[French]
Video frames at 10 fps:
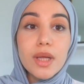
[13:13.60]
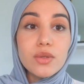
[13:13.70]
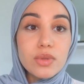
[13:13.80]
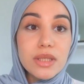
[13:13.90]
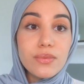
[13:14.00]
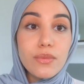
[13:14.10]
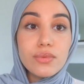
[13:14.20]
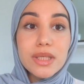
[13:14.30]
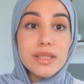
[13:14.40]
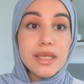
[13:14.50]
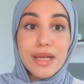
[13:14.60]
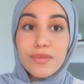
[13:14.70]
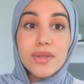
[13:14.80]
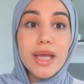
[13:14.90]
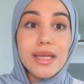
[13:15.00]
Donc ce qu'il faut vous dire, c'est que la
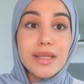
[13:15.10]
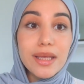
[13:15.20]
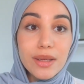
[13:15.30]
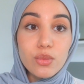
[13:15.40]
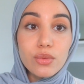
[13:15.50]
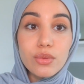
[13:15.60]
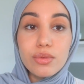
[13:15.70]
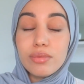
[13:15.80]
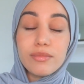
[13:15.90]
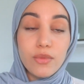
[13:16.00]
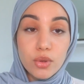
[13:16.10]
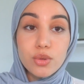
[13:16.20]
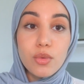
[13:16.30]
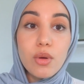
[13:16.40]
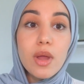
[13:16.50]
vie, elle est très longue,
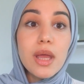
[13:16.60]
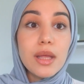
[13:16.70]
franchement.